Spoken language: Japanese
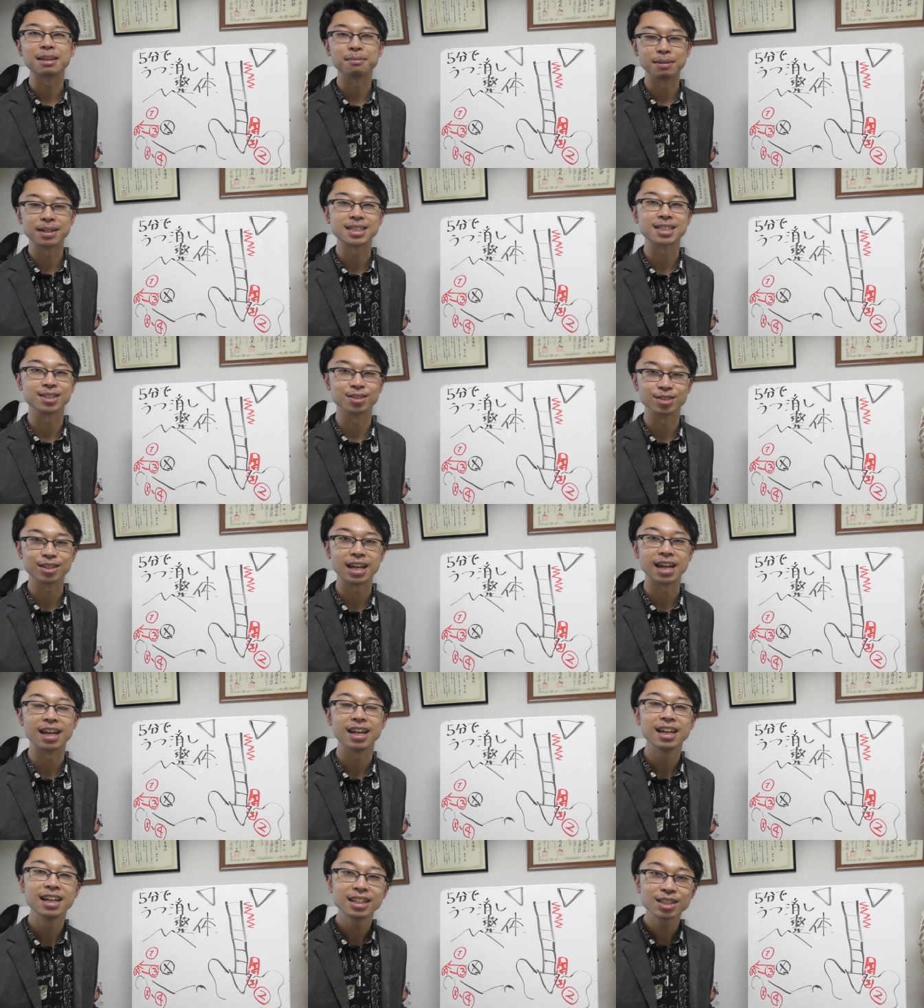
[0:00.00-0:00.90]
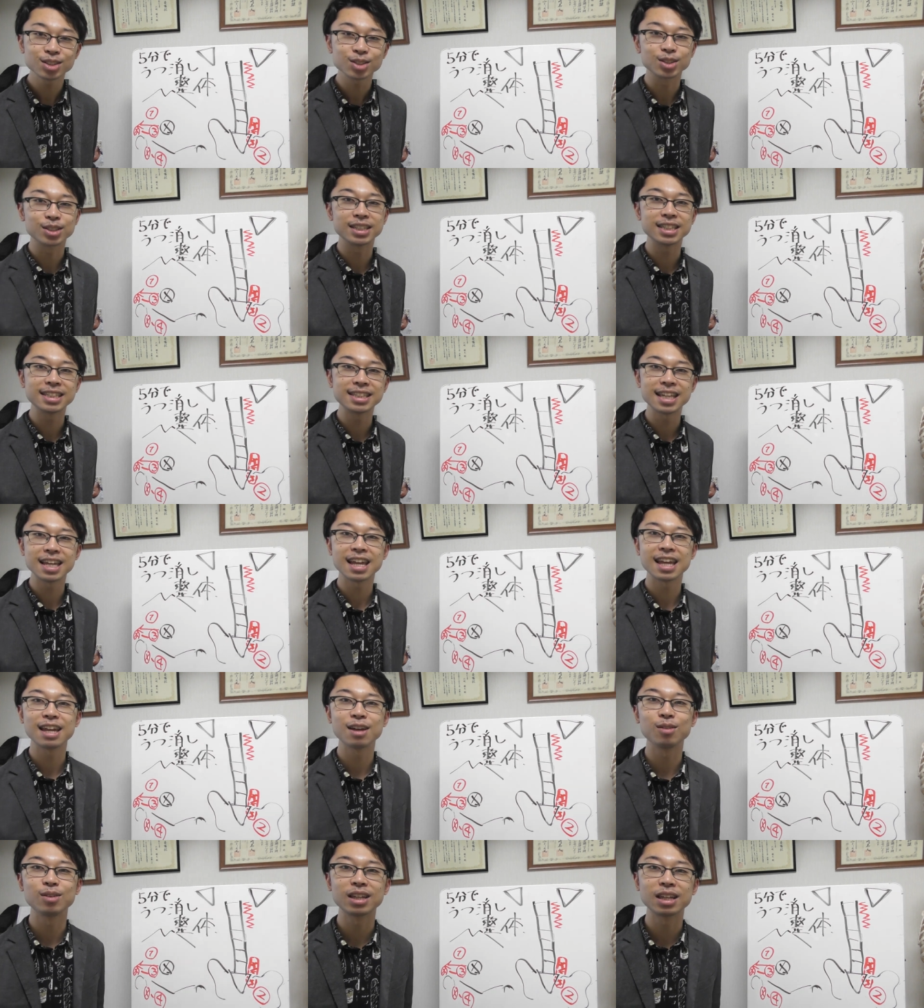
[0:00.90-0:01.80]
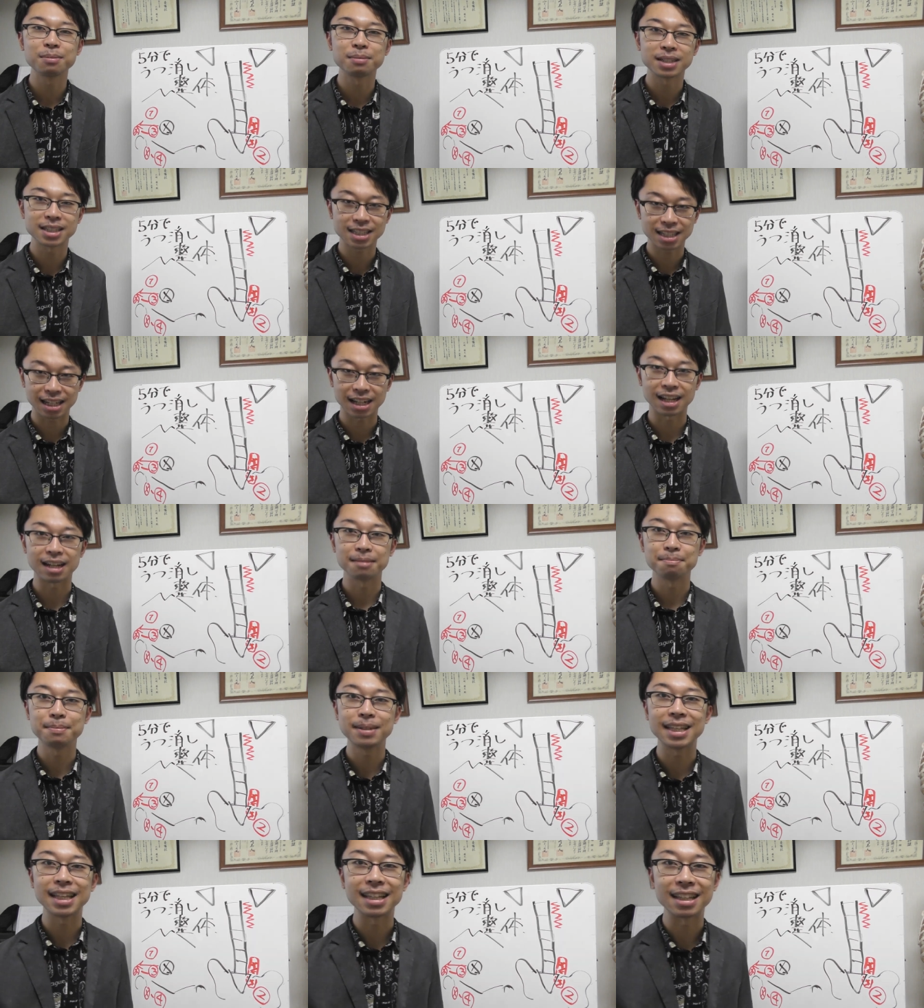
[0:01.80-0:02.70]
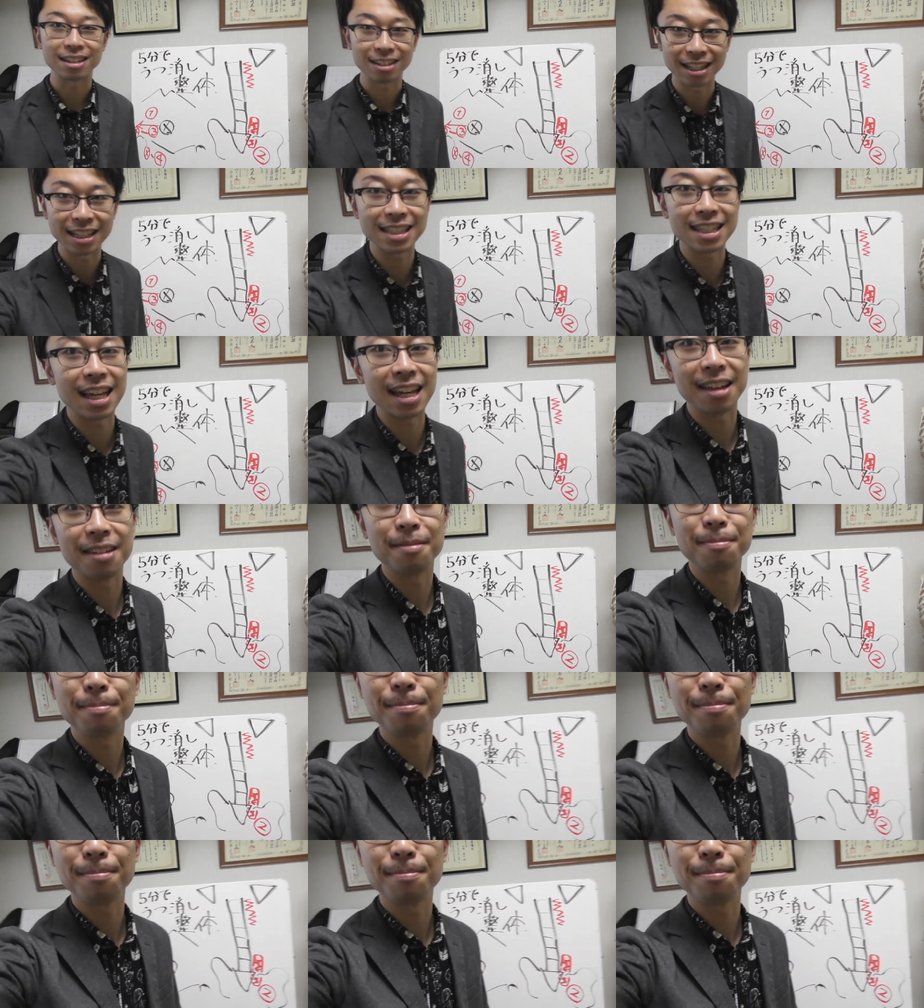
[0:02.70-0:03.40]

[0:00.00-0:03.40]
いきますので、ちょっと実践編をいきますから、見ていてください。